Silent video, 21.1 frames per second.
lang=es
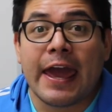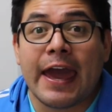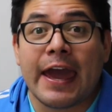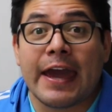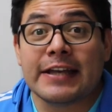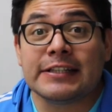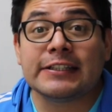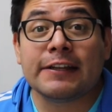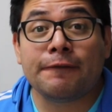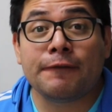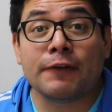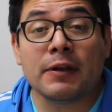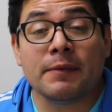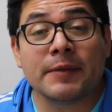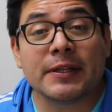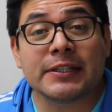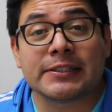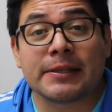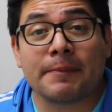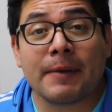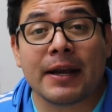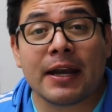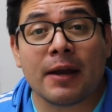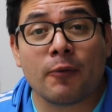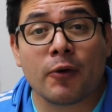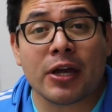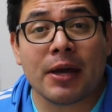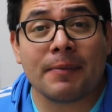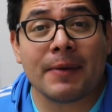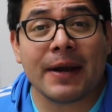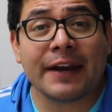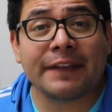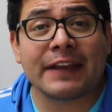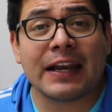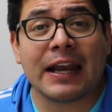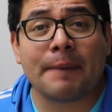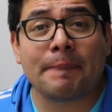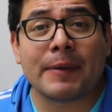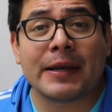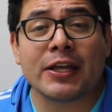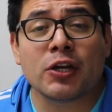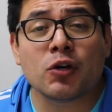Este fin de semana voy a hablar de
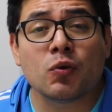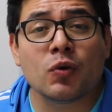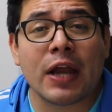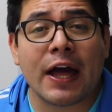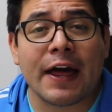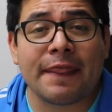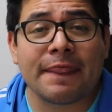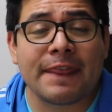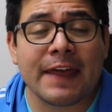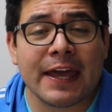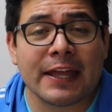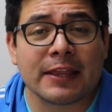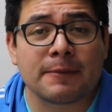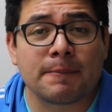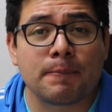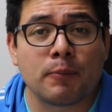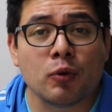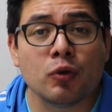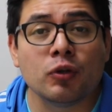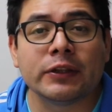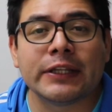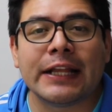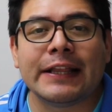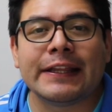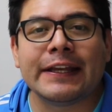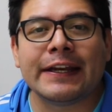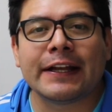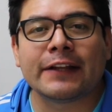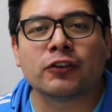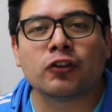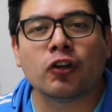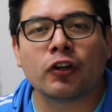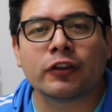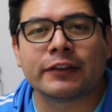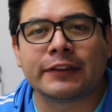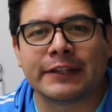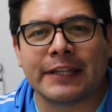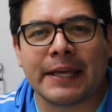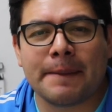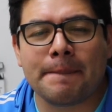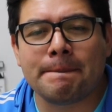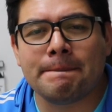la película Deadpool del
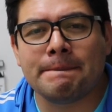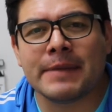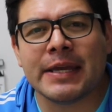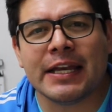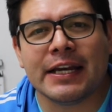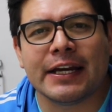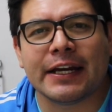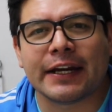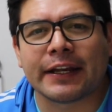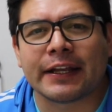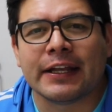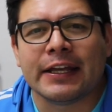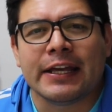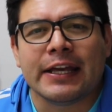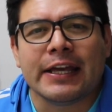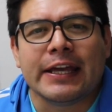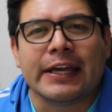director Tim Miller.